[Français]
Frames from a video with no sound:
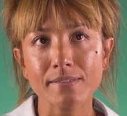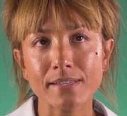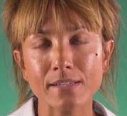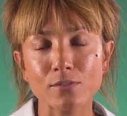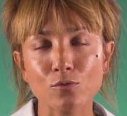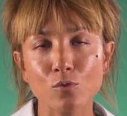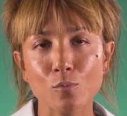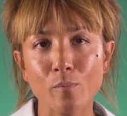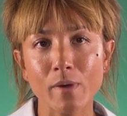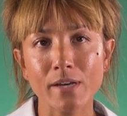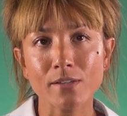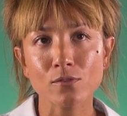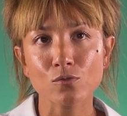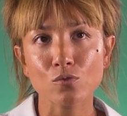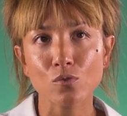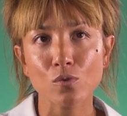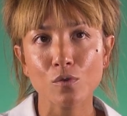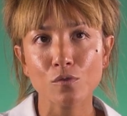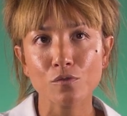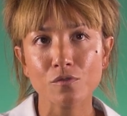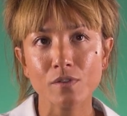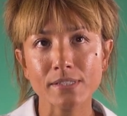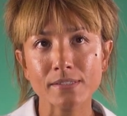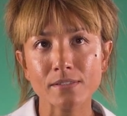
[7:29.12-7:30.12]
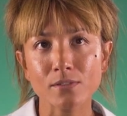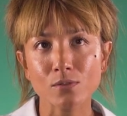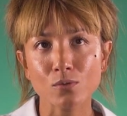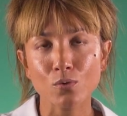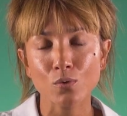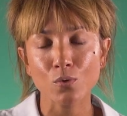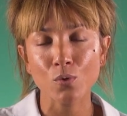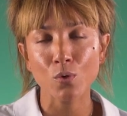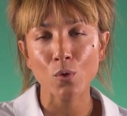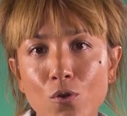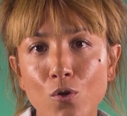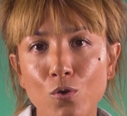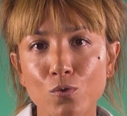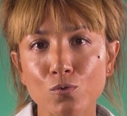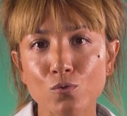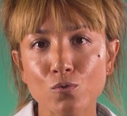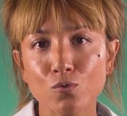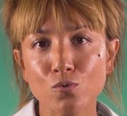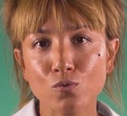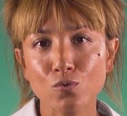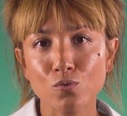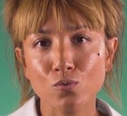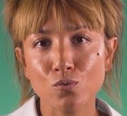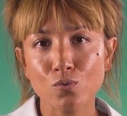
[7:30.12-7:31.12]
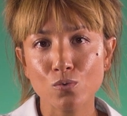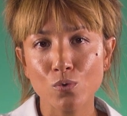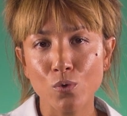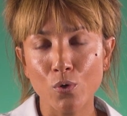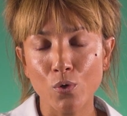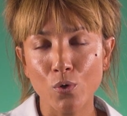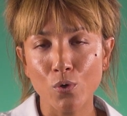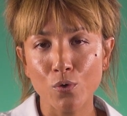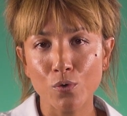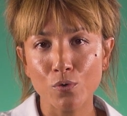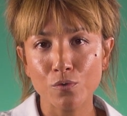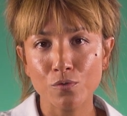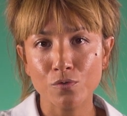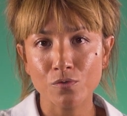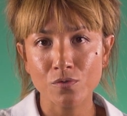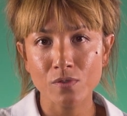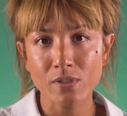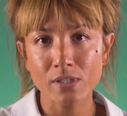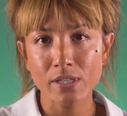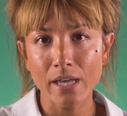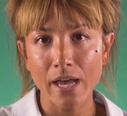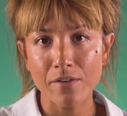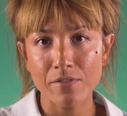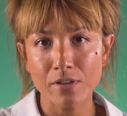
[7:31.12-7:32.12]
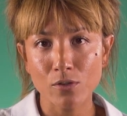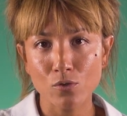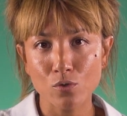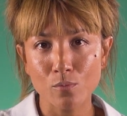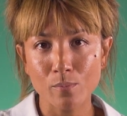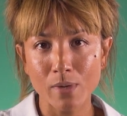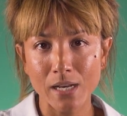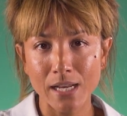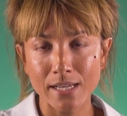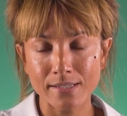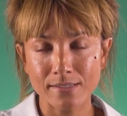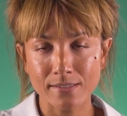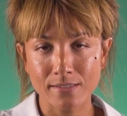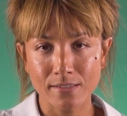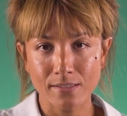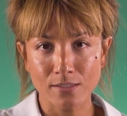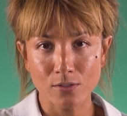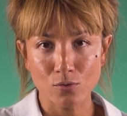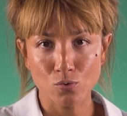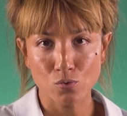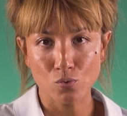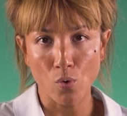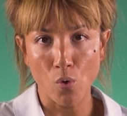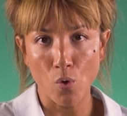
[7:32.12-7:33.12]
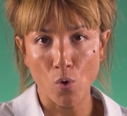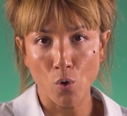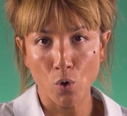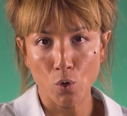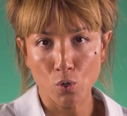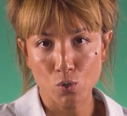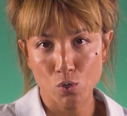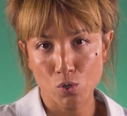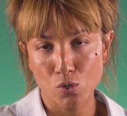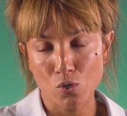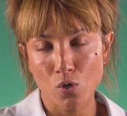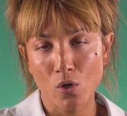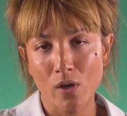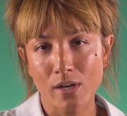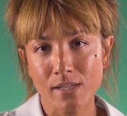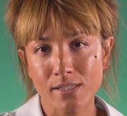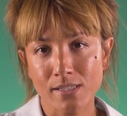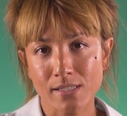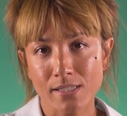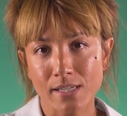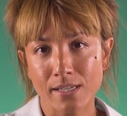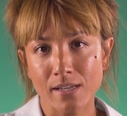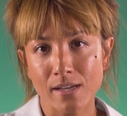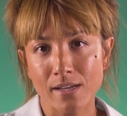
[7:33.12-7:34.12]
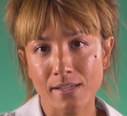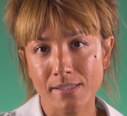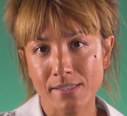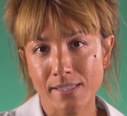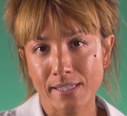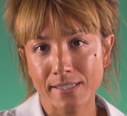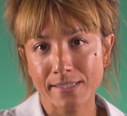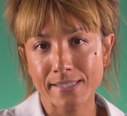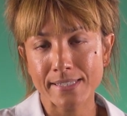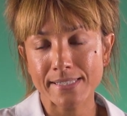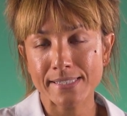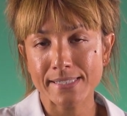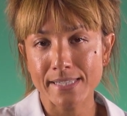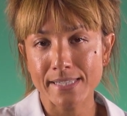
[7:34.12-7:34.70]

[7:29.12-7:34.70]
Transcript: ça se base sur le fait que quand tu euh, vis avec une maladie, tu en ressors un, un, certain